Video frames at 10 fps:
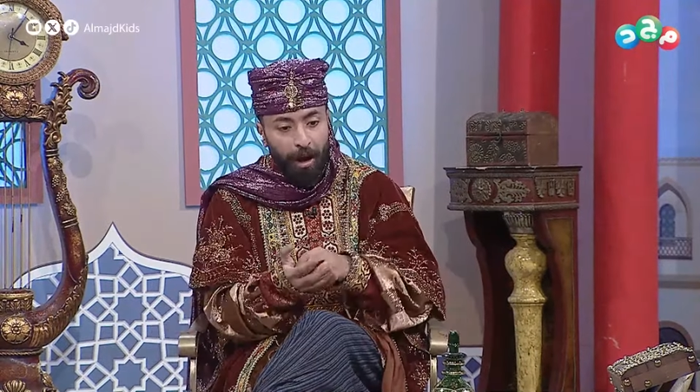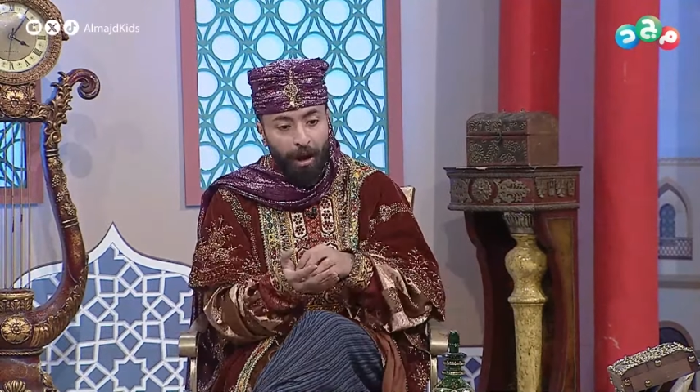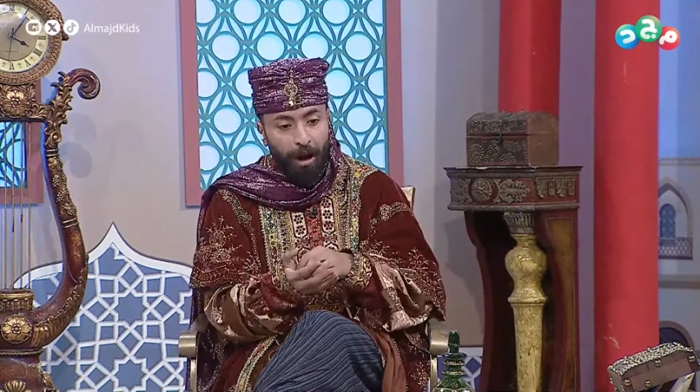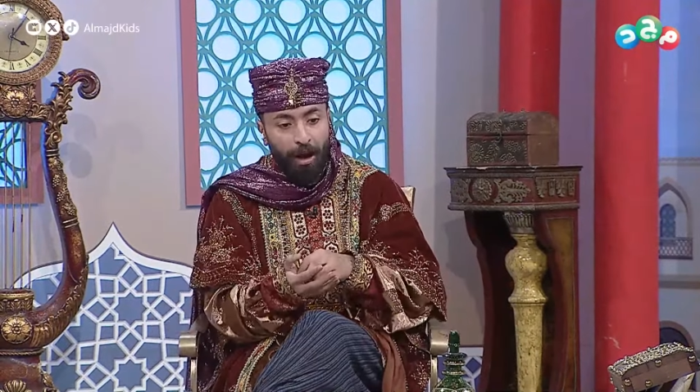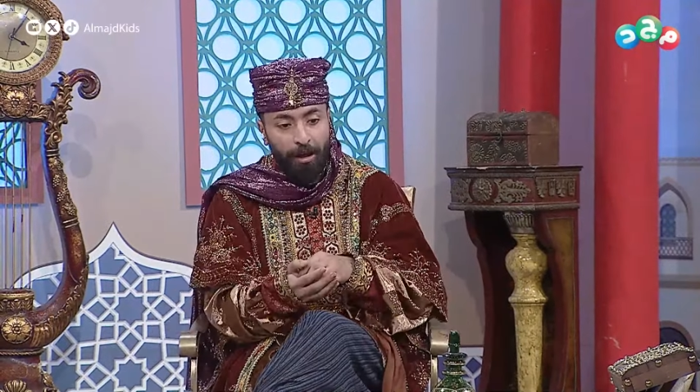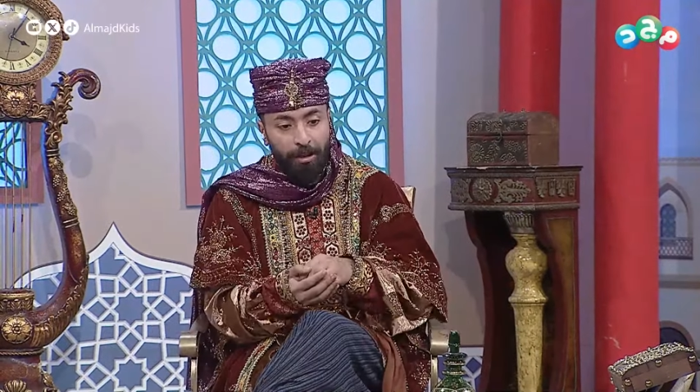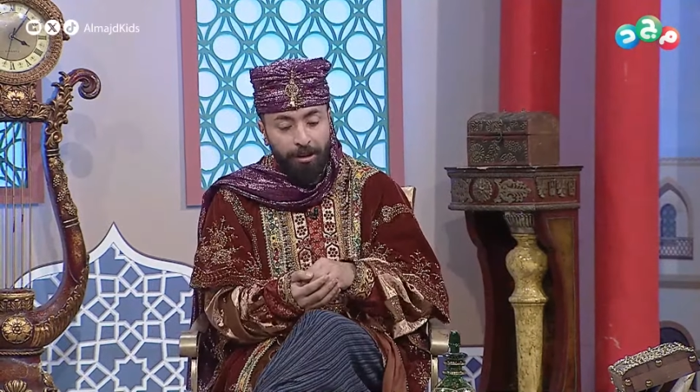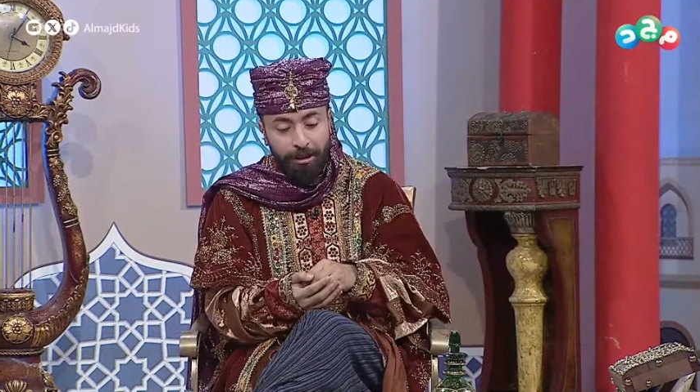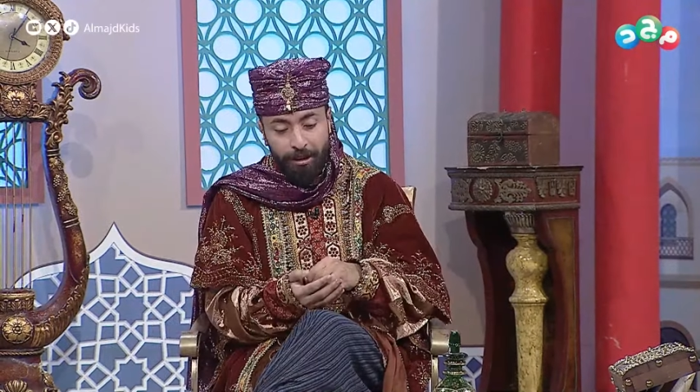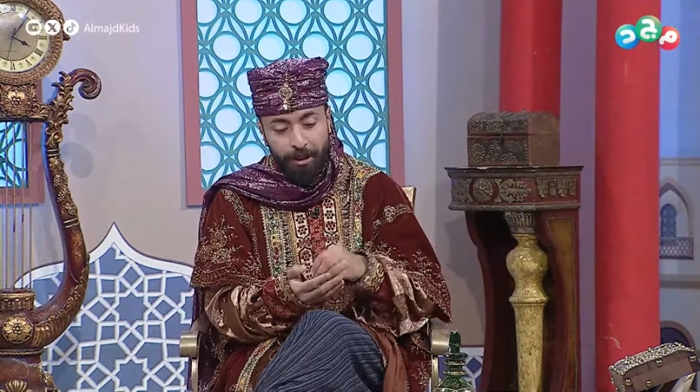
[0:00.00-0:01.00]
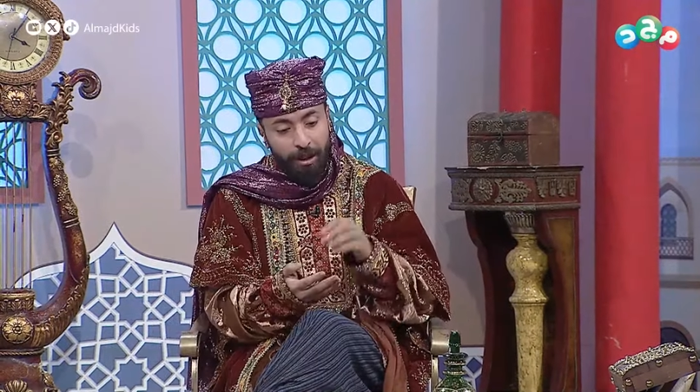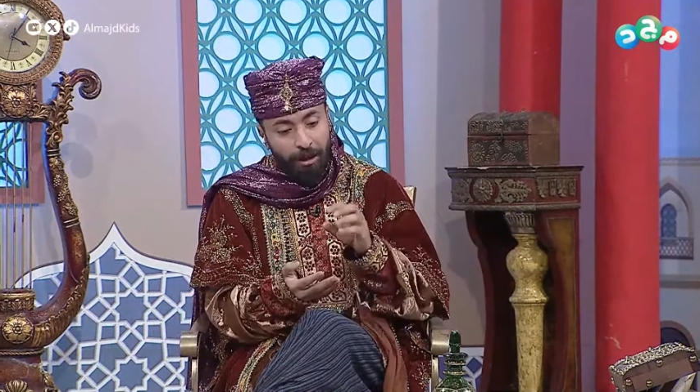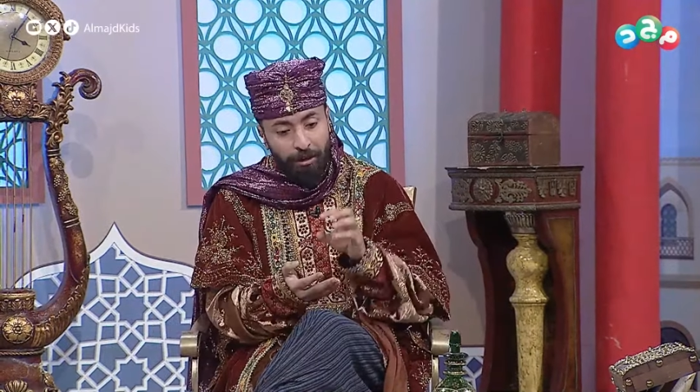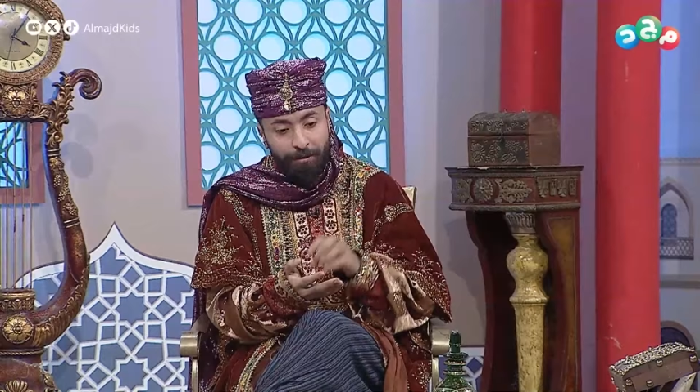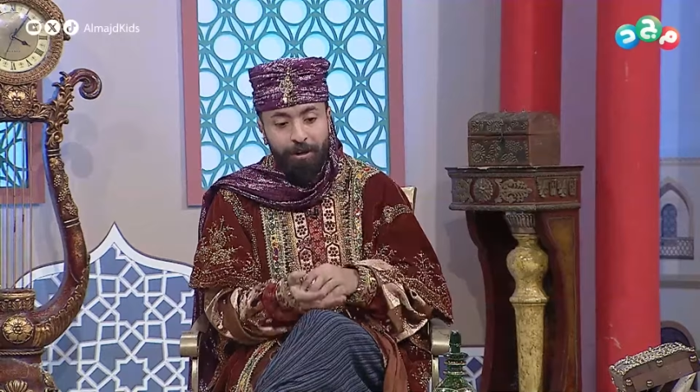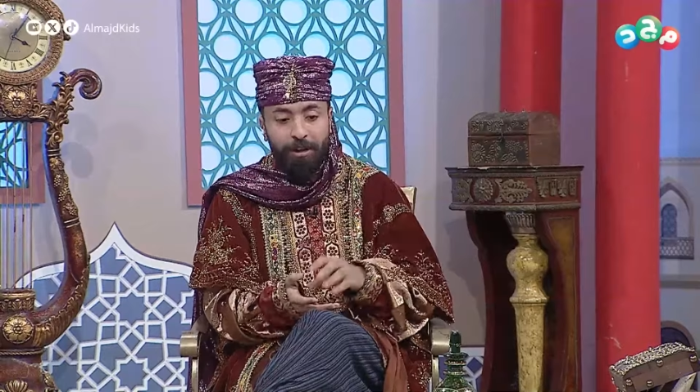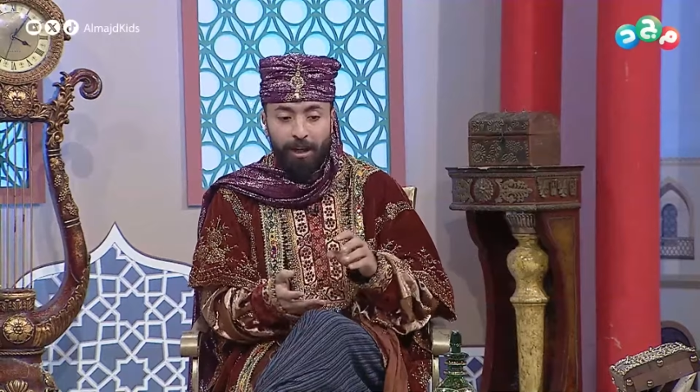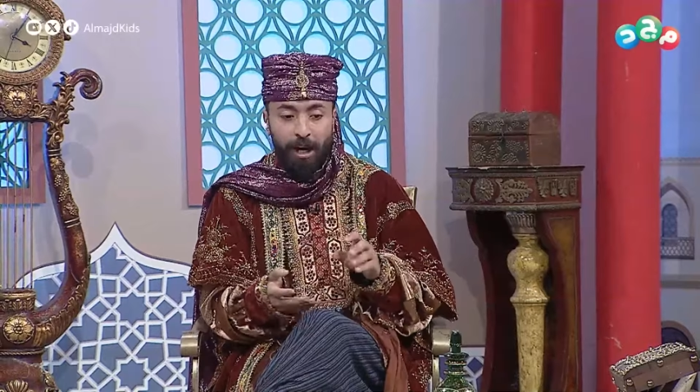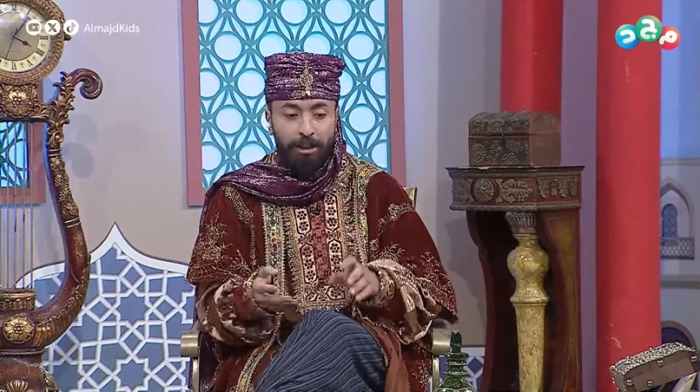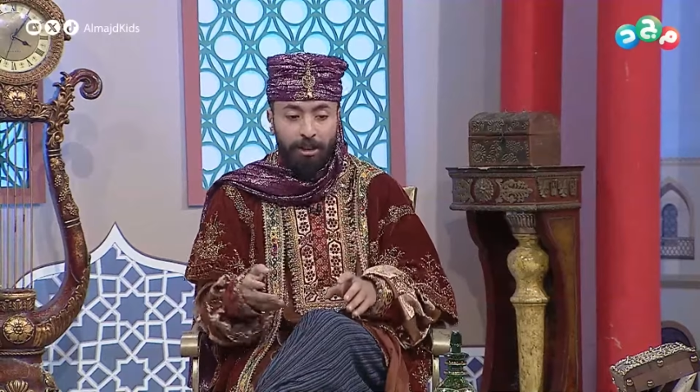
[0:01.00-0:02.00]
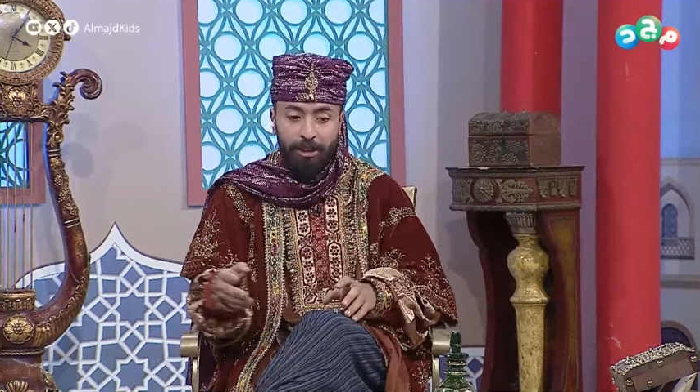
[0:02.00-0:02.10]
أنا أحس أن في انتحال